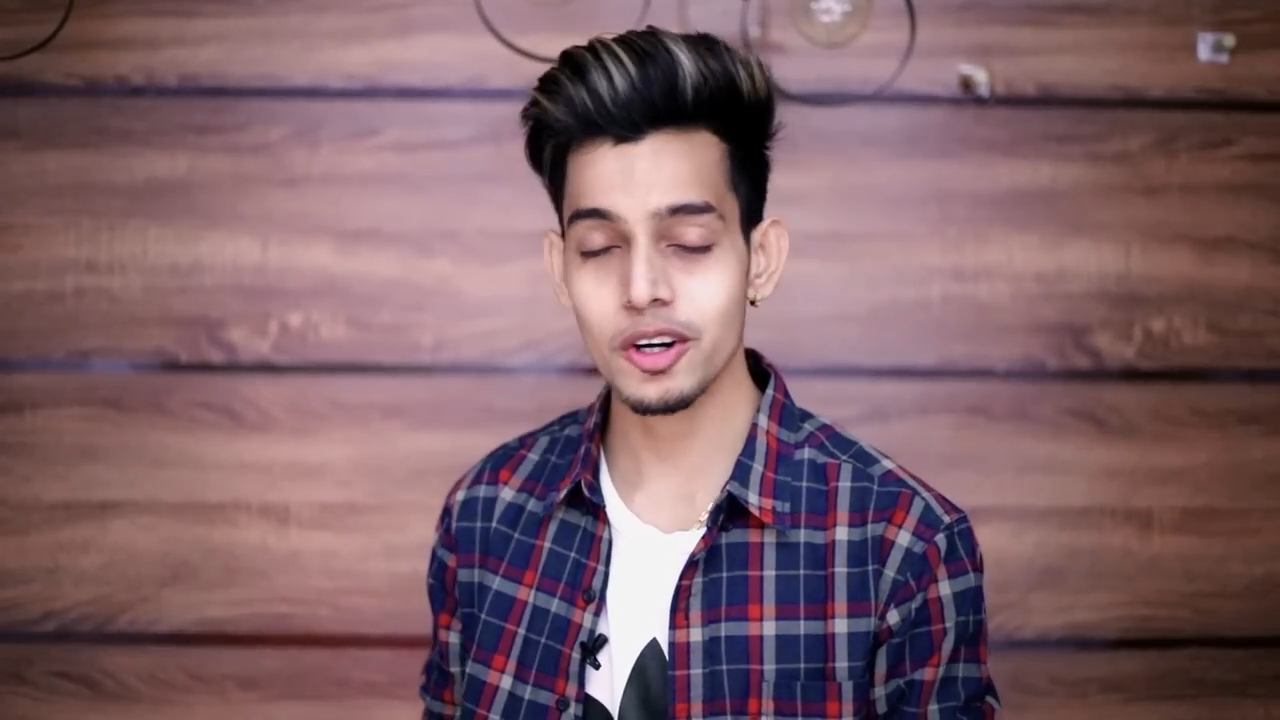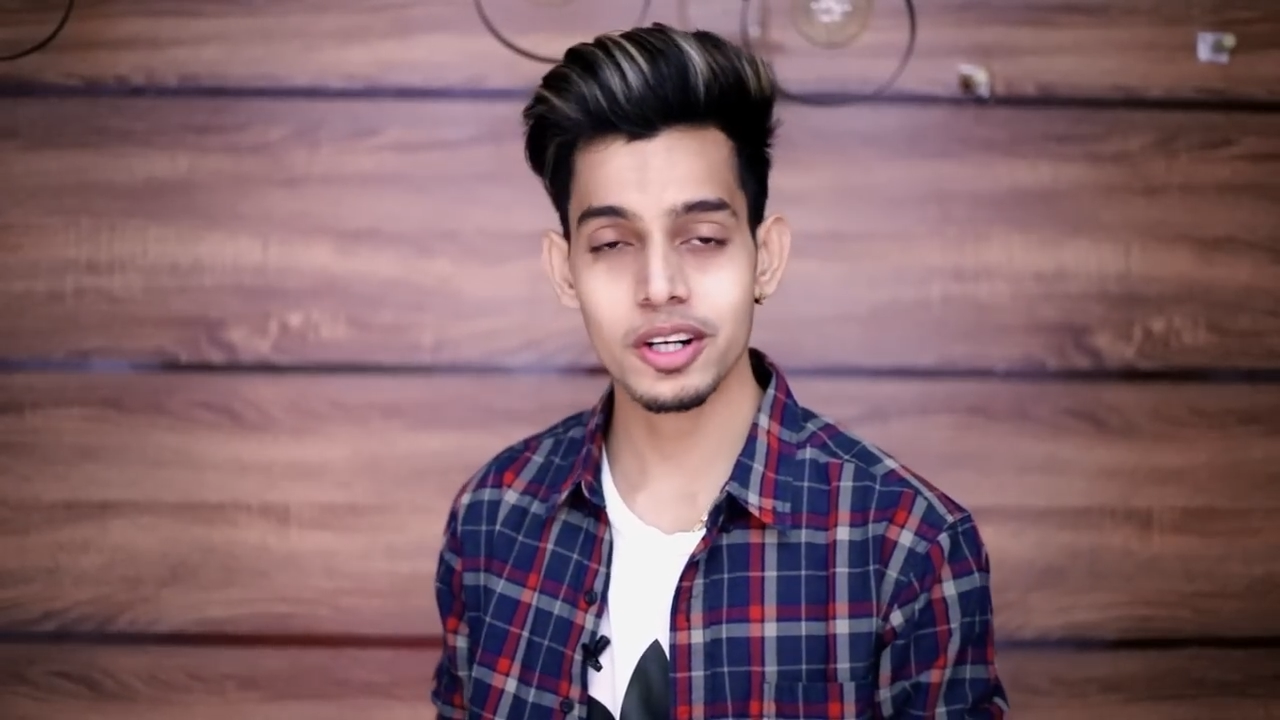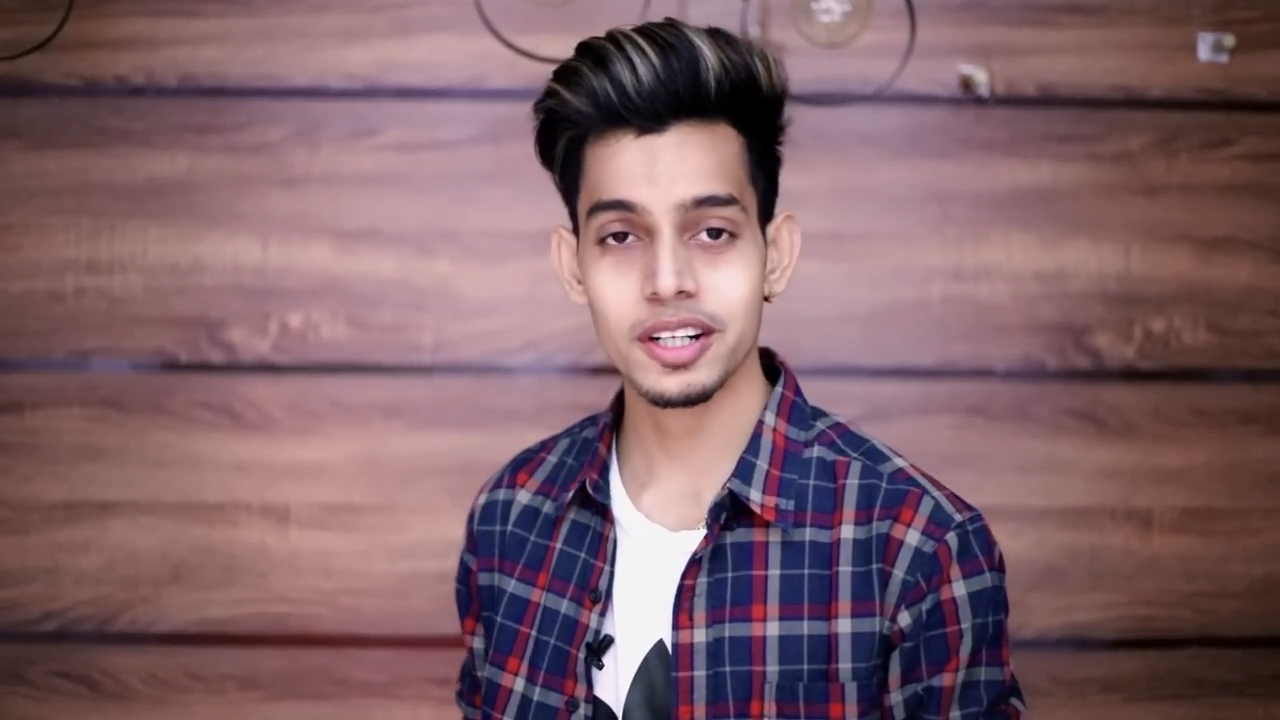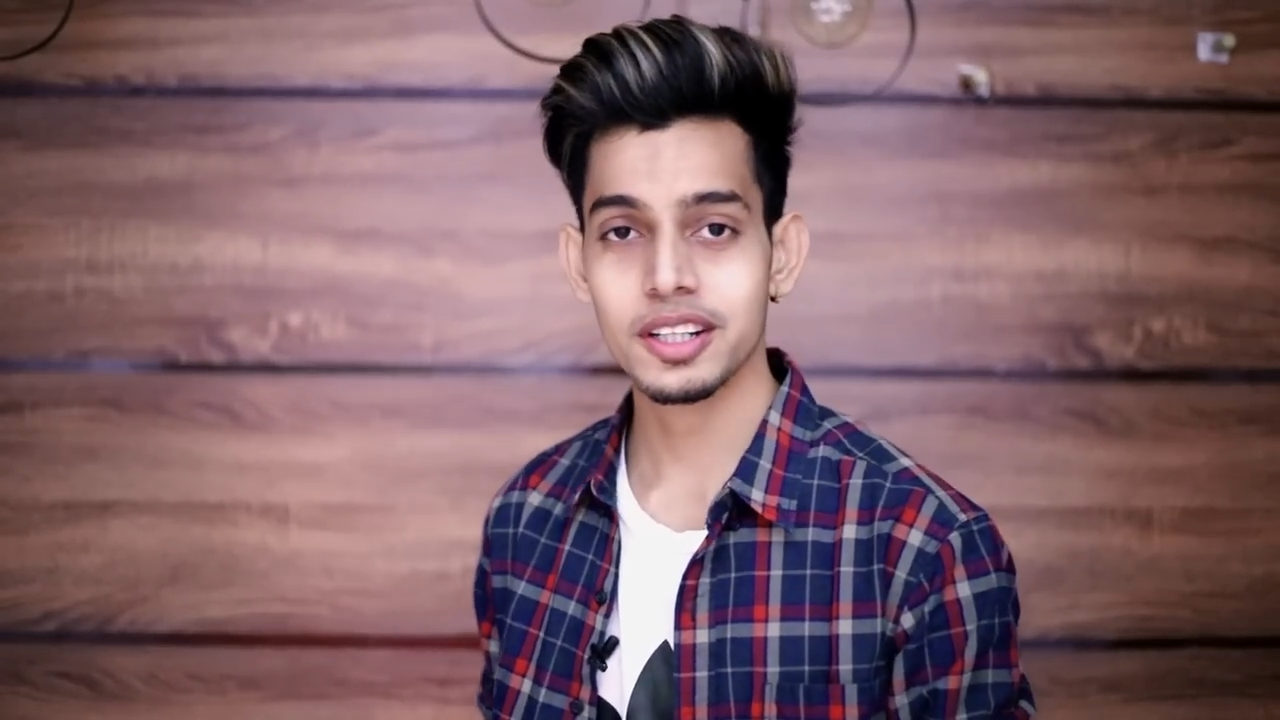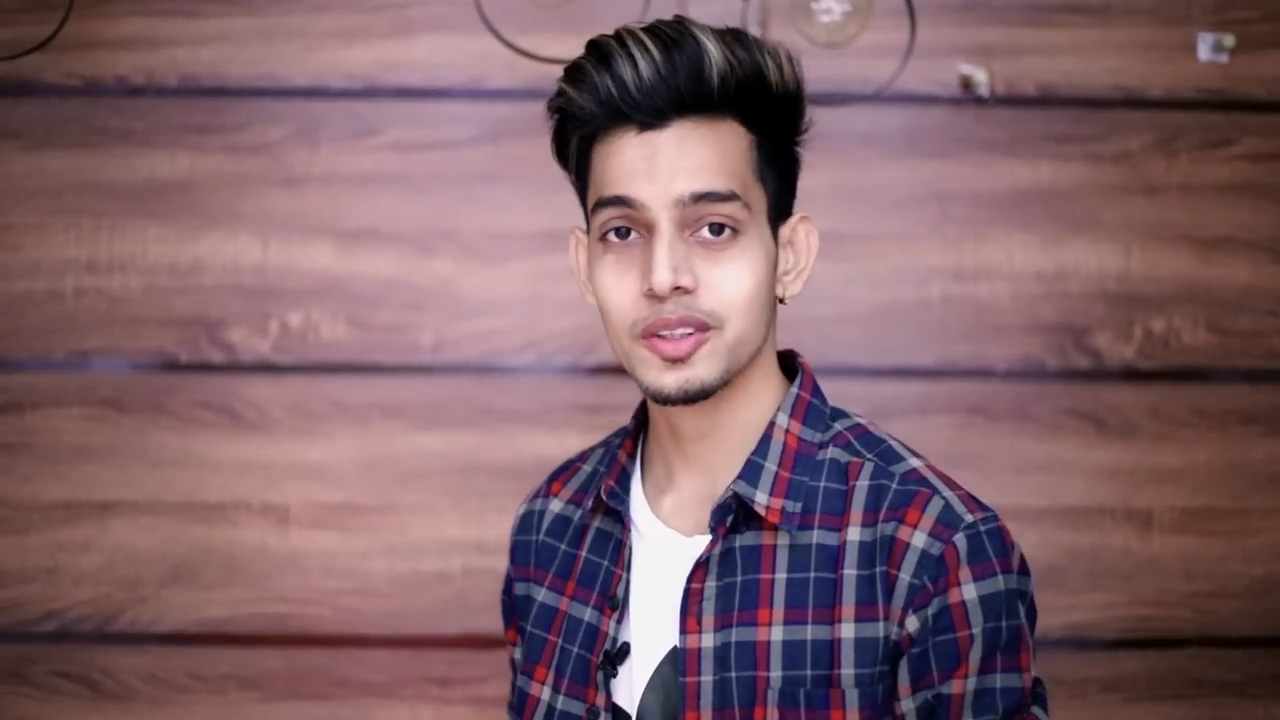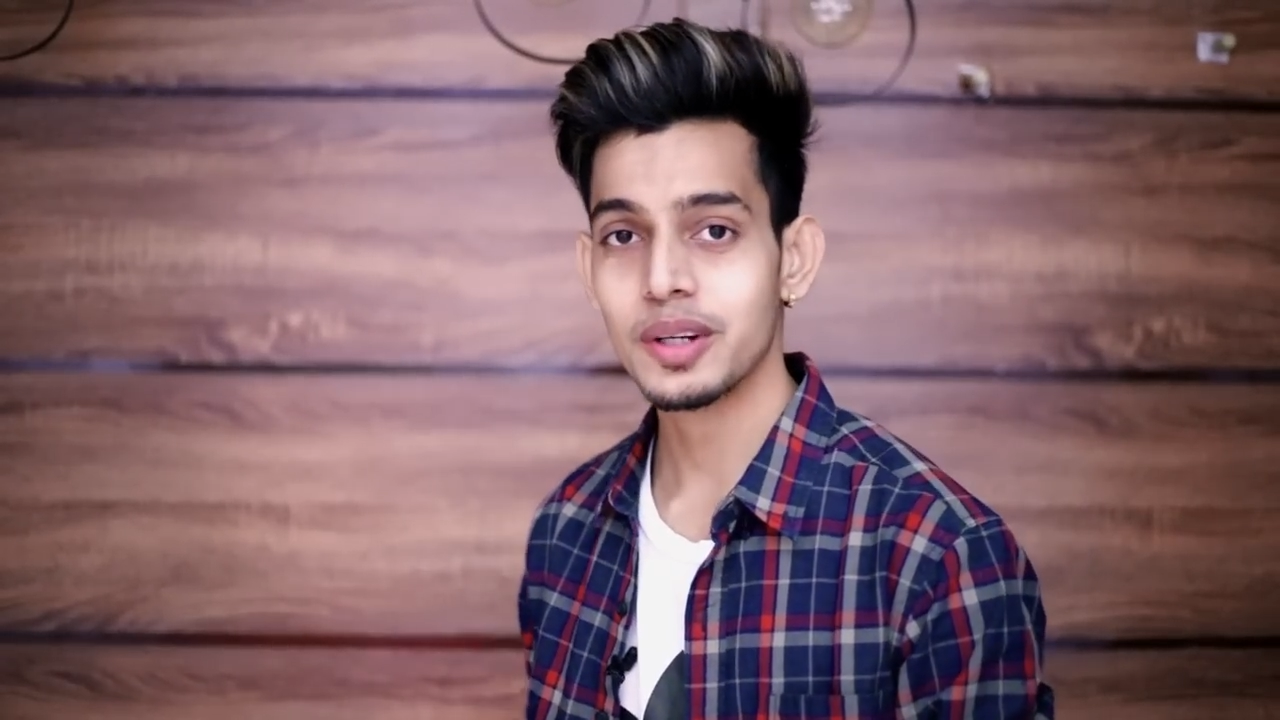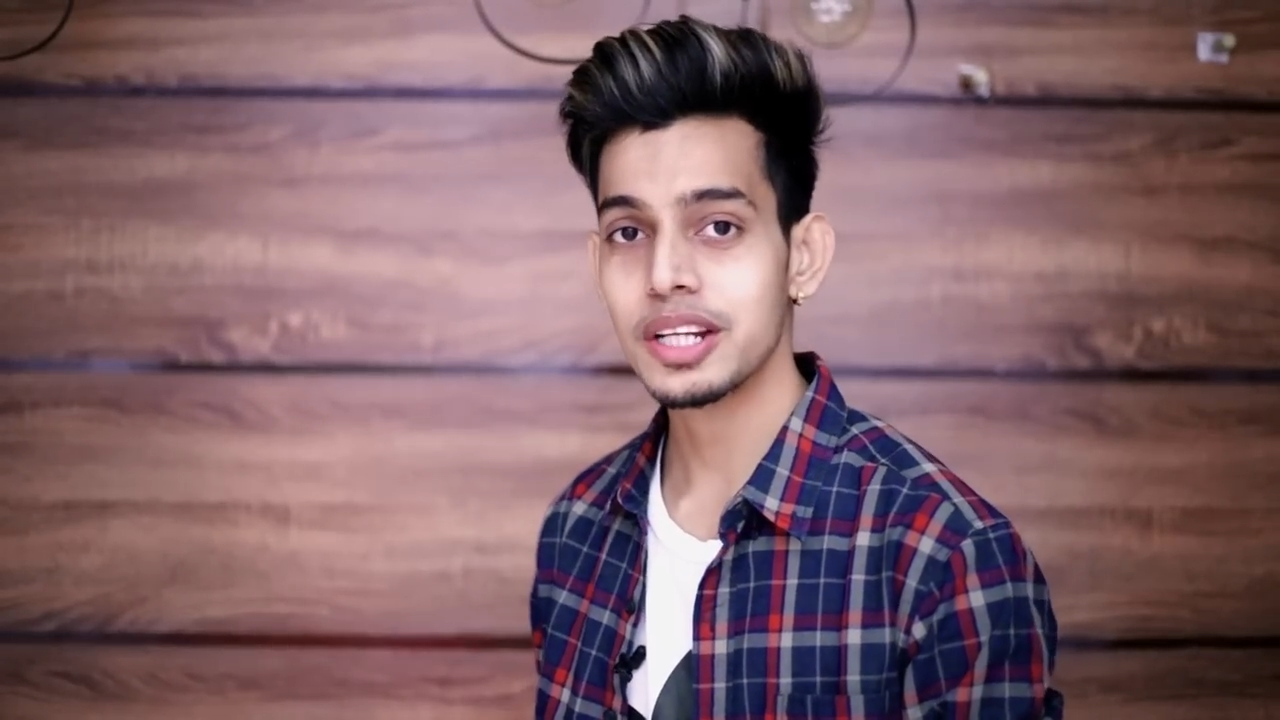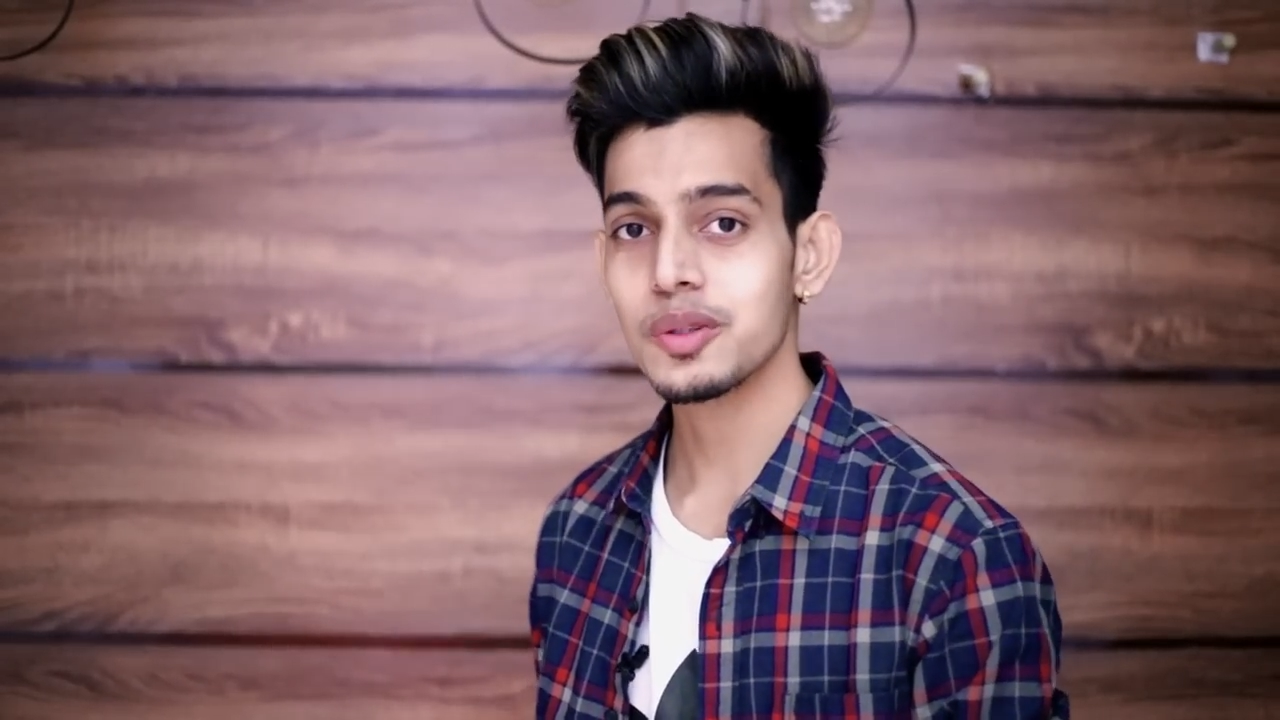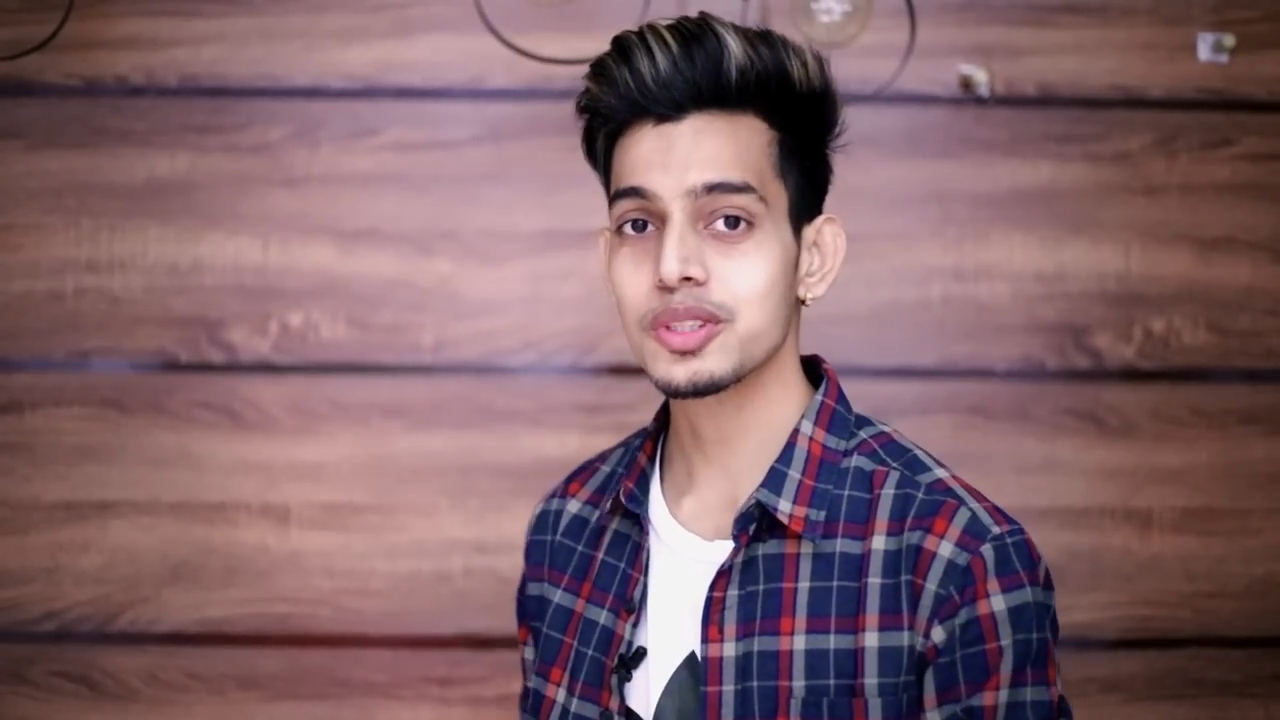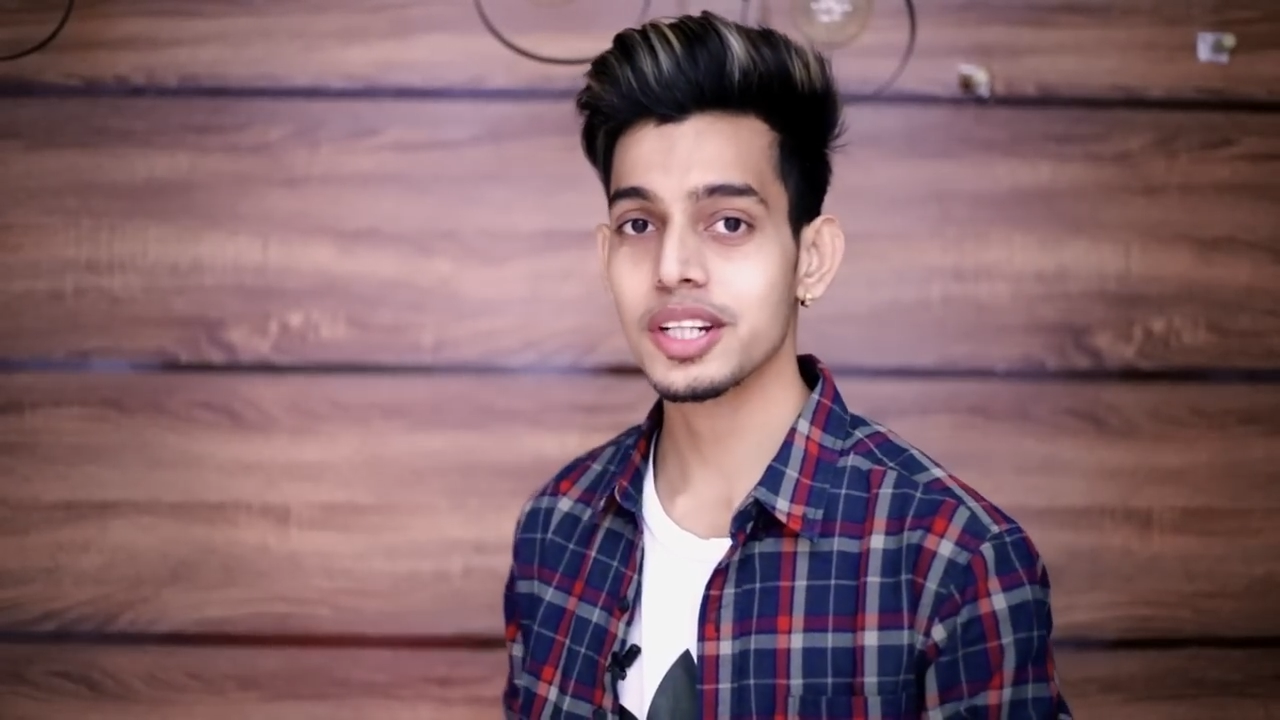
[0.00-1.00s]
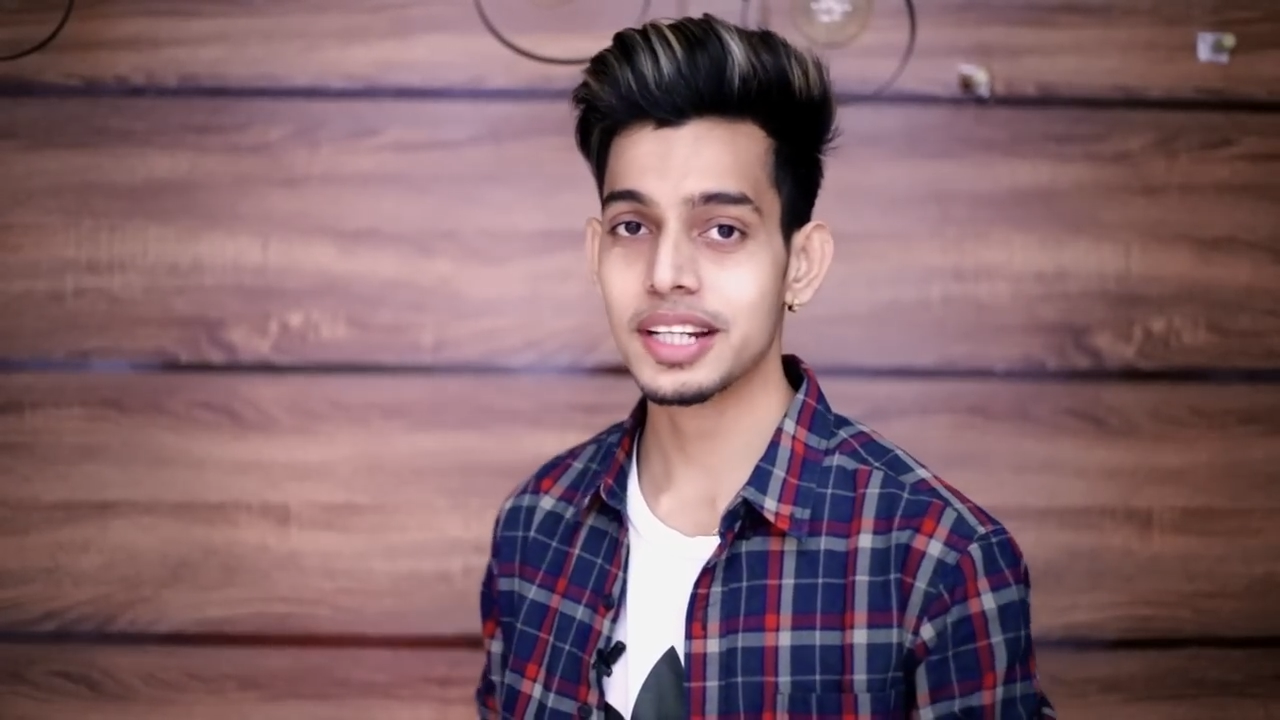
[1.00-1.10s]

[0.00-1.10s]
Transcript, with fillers: ऑर्डर करता हूँ एंड यूज़